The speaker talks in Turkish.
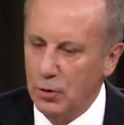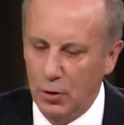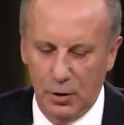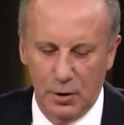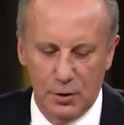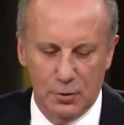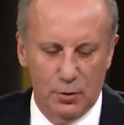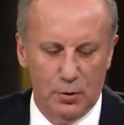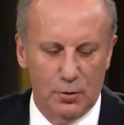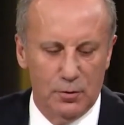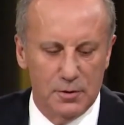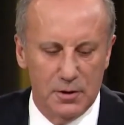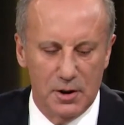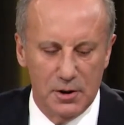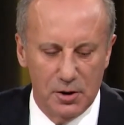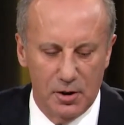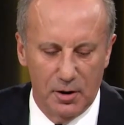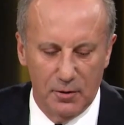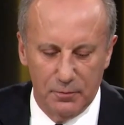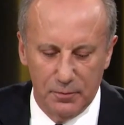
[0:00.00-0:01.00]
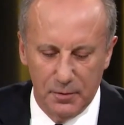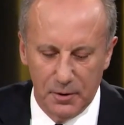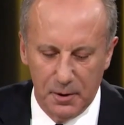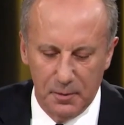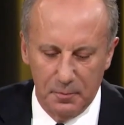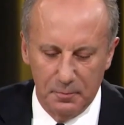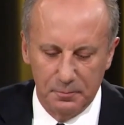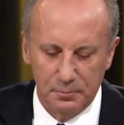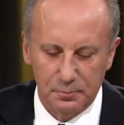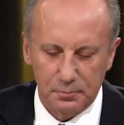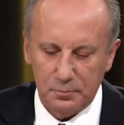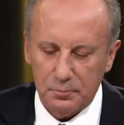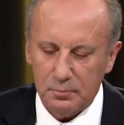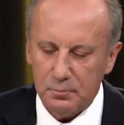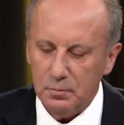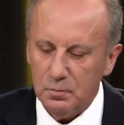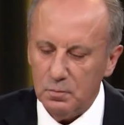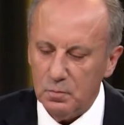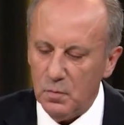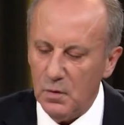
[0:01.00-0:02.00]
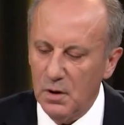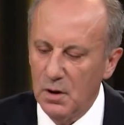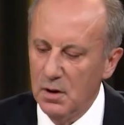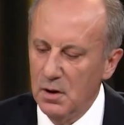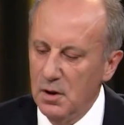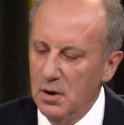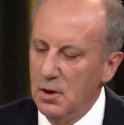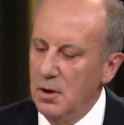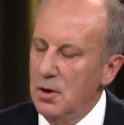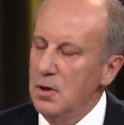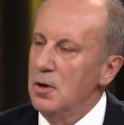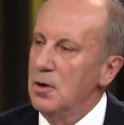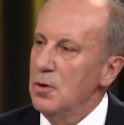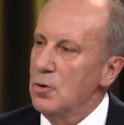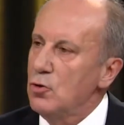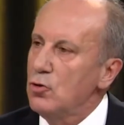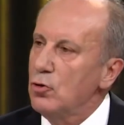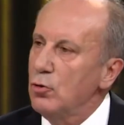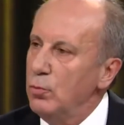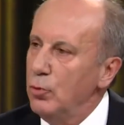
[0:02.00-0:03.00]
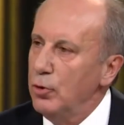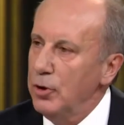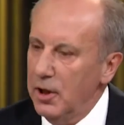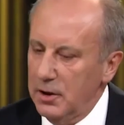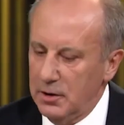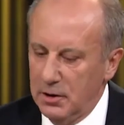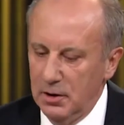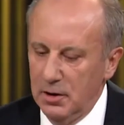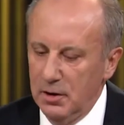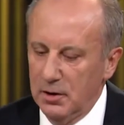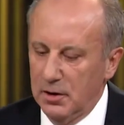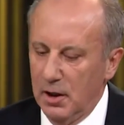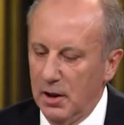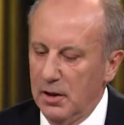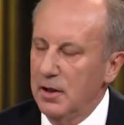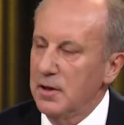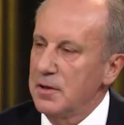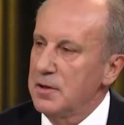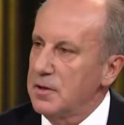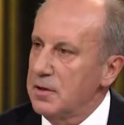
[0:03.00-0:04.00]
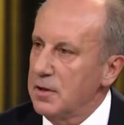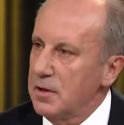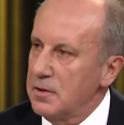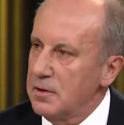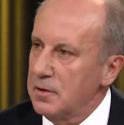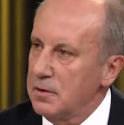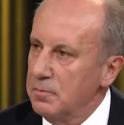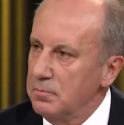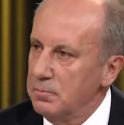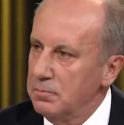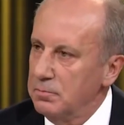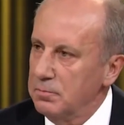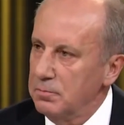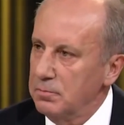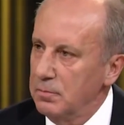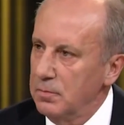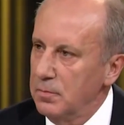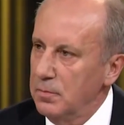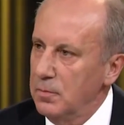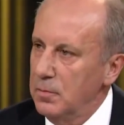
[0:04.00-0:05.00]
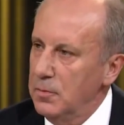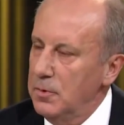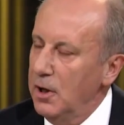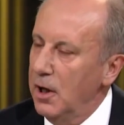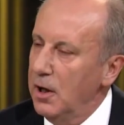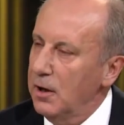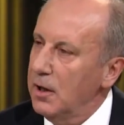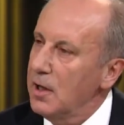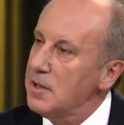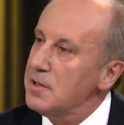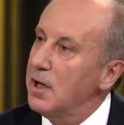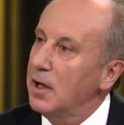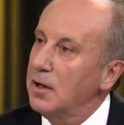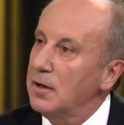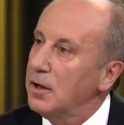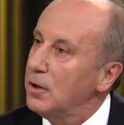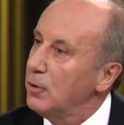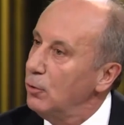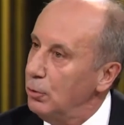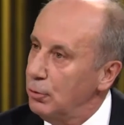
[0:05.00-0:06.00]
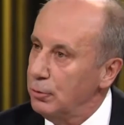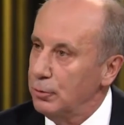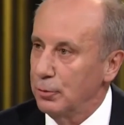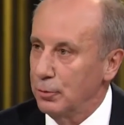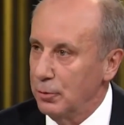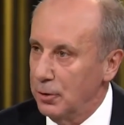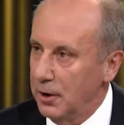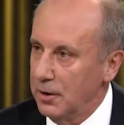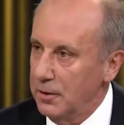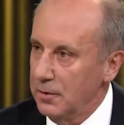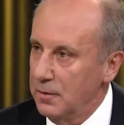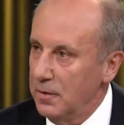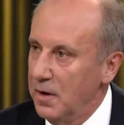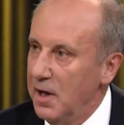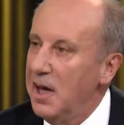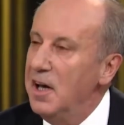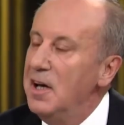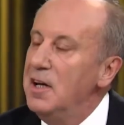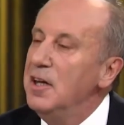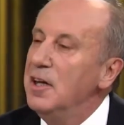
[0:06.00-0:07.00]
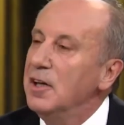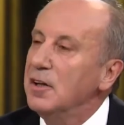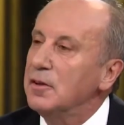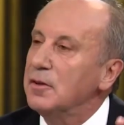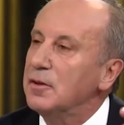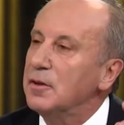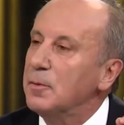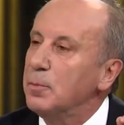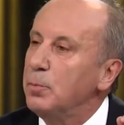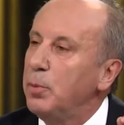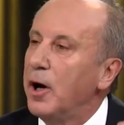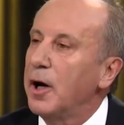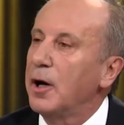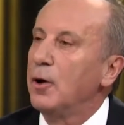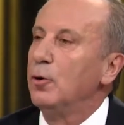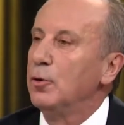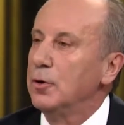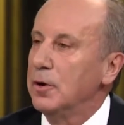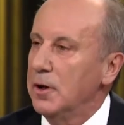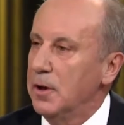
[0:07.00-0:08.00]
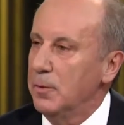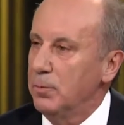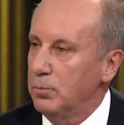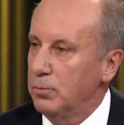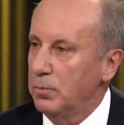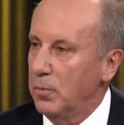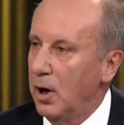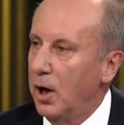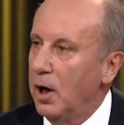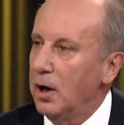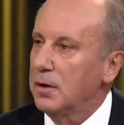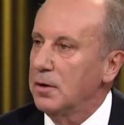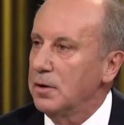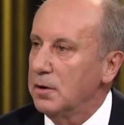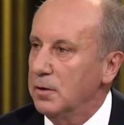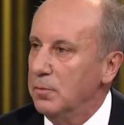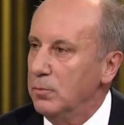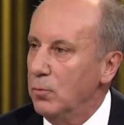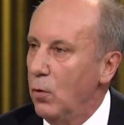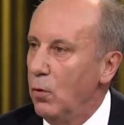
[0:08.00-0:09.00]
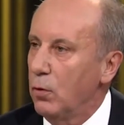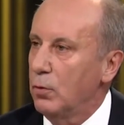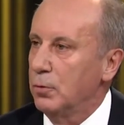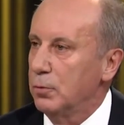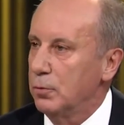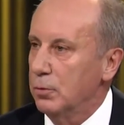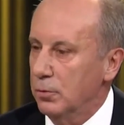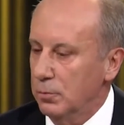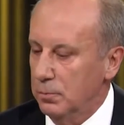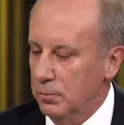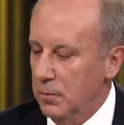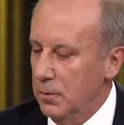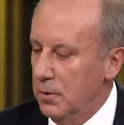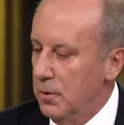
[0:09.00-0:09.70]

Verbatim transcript: sonra sorunuza cevap vereyim. Cumhuriyet'in internet sitesi. Ya yazarları öldürülen, 50 yıldır para ödeyip aldığım, okuduğum,